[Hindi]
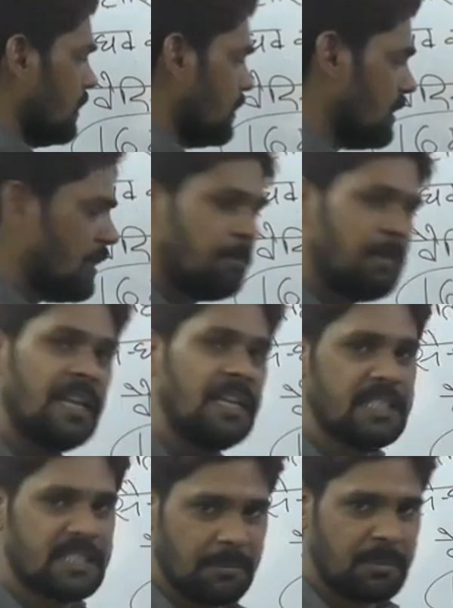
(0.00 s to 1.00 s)
ठीक है ना पहले
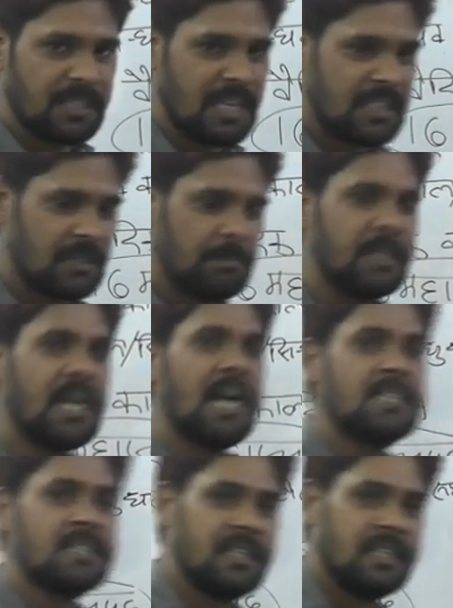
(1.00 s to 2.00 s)
ये संप्रदाय था
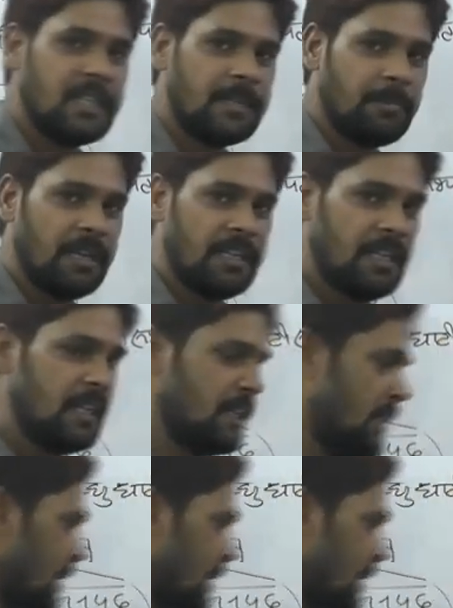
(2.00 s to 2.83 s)
विकास नहीं कर पाया